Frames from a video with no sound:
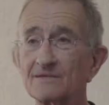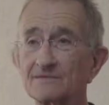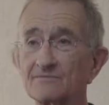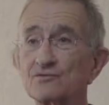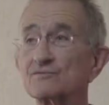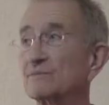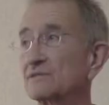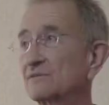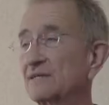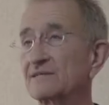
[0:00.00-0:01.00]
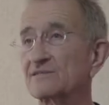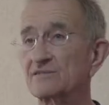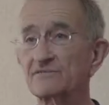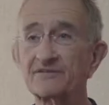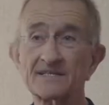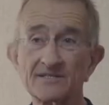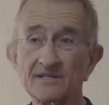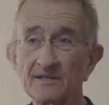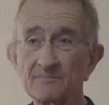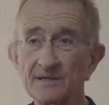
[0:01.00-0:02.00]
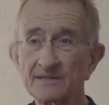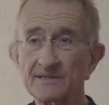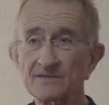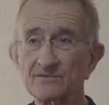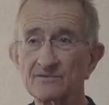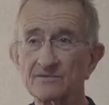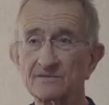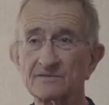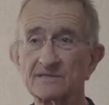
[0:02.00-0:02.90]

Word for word: Also musste man zuerst die Fenster reparieren oder